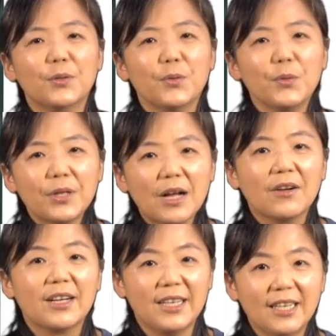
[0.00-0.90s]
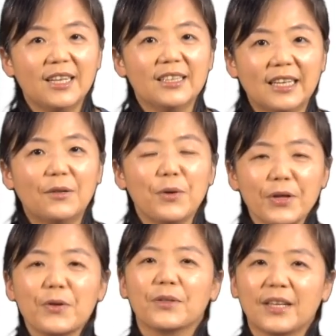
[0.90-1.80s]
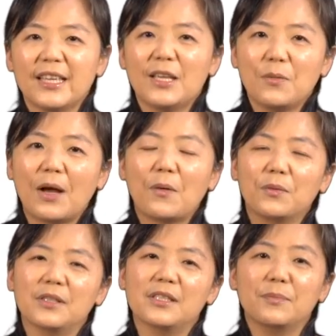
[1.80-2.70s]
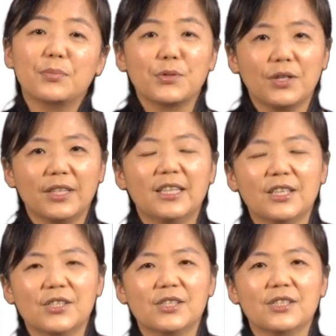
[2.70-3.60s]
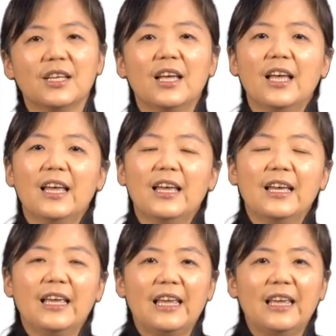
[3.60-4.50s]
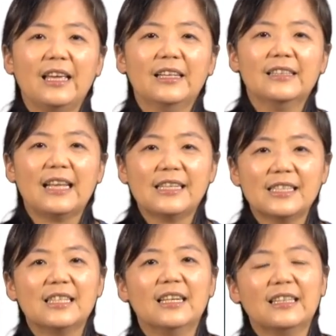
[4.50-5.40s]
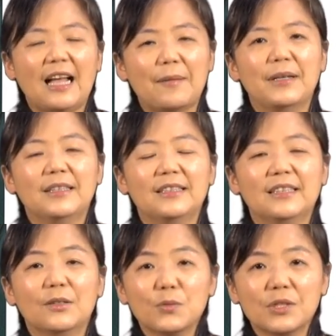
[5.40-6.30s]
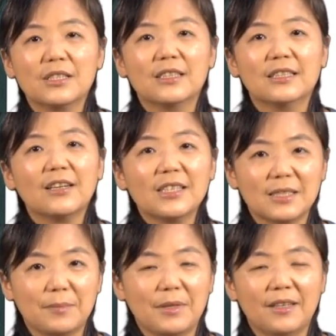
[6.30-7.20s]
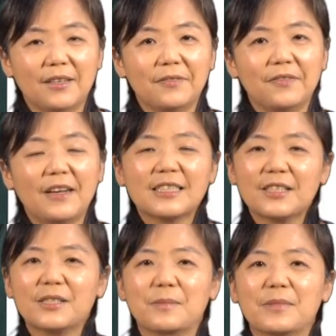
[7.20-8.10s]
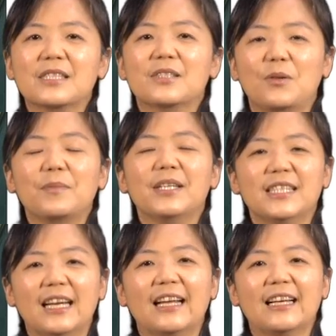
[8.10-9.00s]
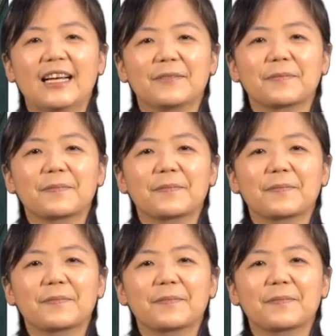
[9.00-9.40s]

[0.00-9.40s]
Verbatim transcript: 遇到可能会有的意外或者是不确定的事。但是呢，他们的故事到底怎么发生了什么事？我们一起来看。